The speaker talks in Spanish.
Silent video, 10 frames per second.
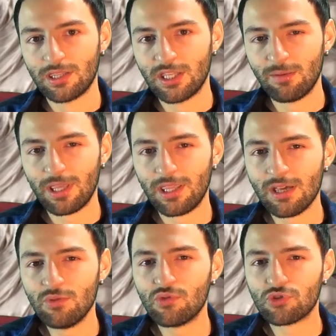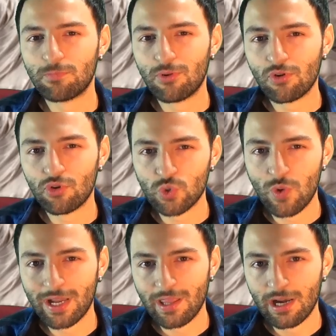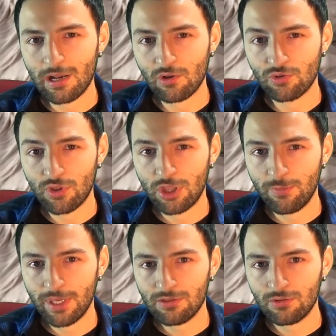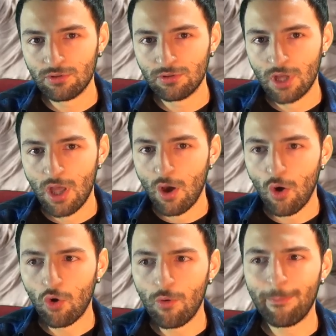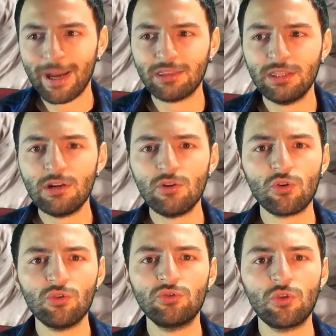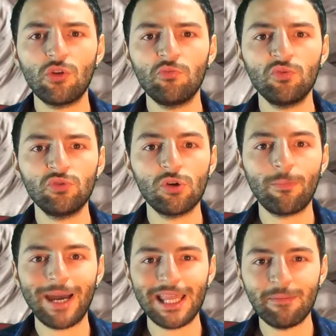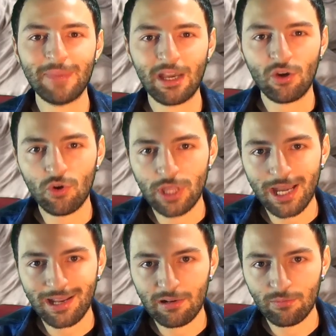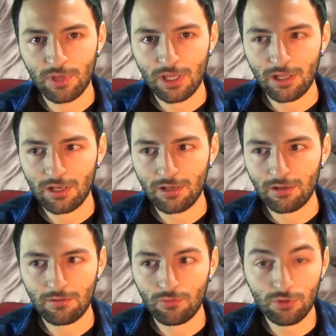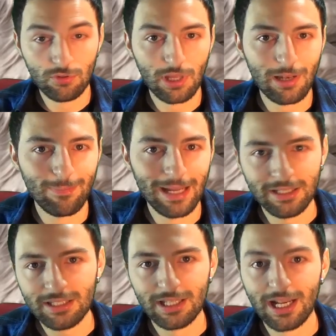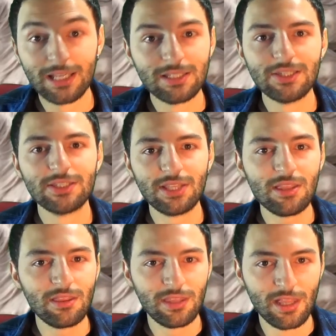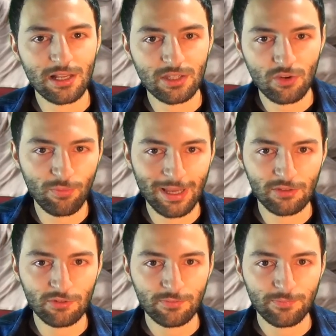¿Deberían unos pocos guardar el conocimiento o compartirlo con todo el mundo para mejorar el, el planeta, la existencia del ser humano?